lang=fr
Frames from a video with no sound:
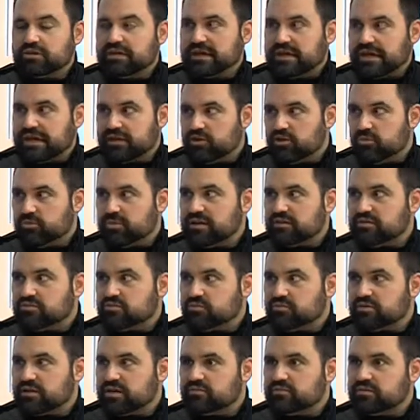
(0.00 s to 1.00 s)
a des règlements qui
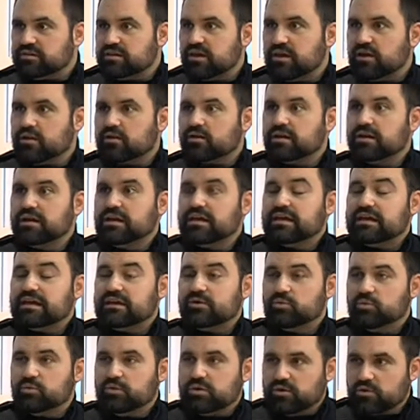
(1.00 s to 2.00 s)
sont en vigueur
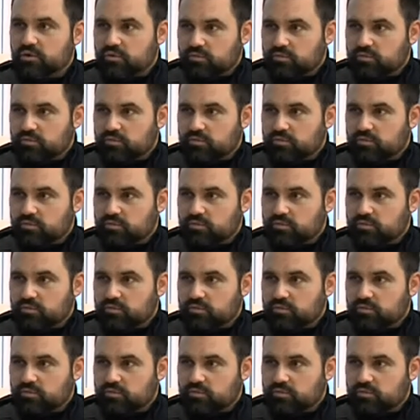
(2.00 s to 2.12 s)
et oui,